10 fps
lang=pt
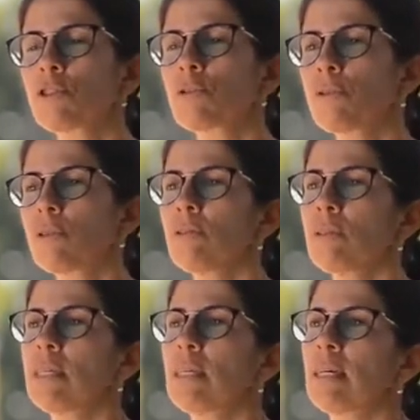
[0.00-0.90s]
junho,
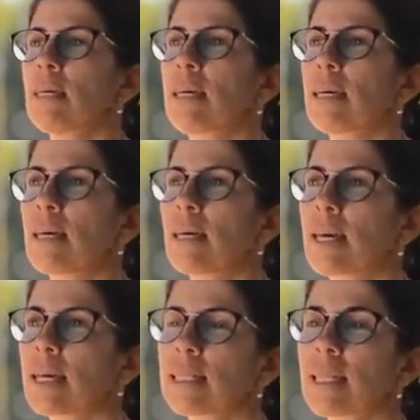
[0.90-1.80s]
é,
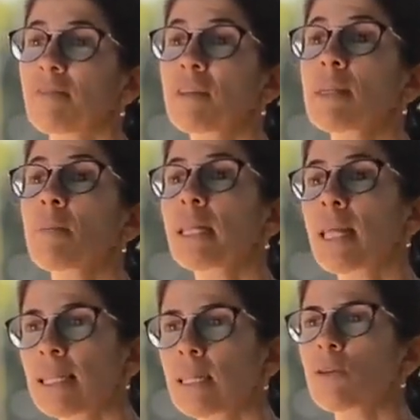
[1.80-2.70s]
querendo dar
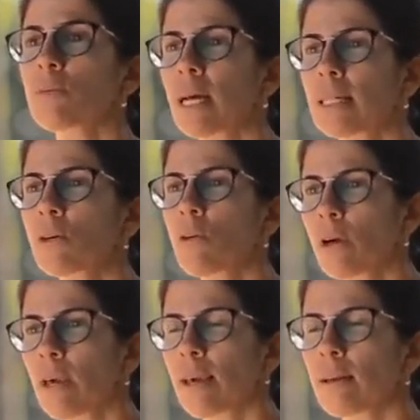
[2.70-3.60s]
visibilidade à comunidade de
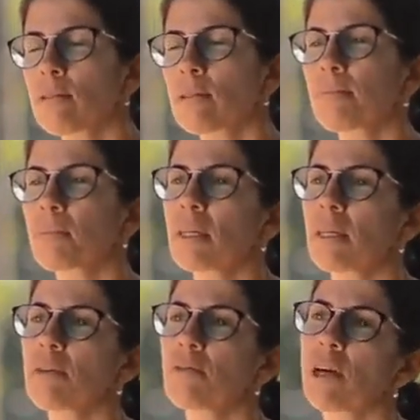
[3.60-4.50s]
coqueiros
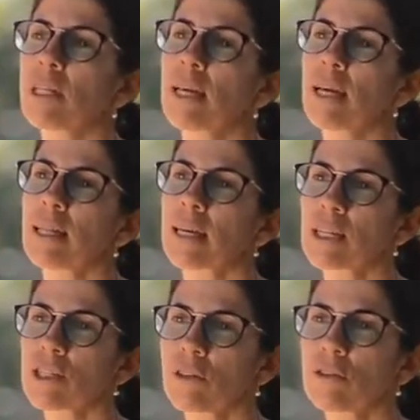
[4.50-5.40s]
e veio a ideia da
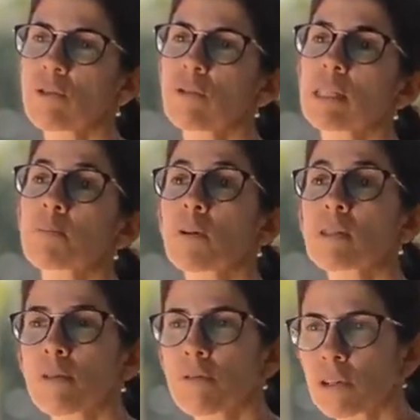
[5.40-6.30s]
questão de uma
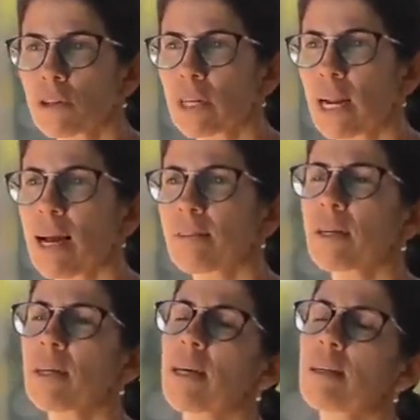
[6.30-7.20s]
exposição
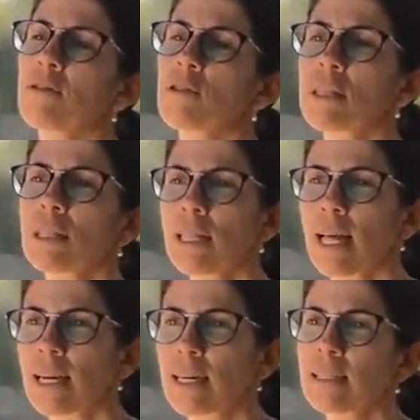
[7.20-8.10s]
fotográfica que ela fosse
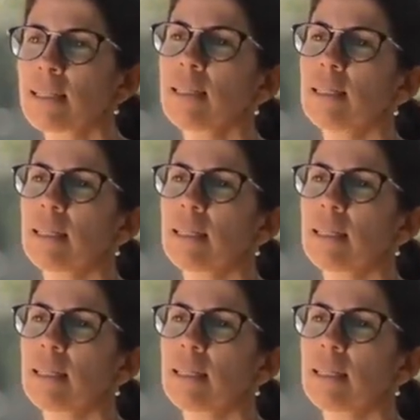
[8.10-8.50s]
itinerante,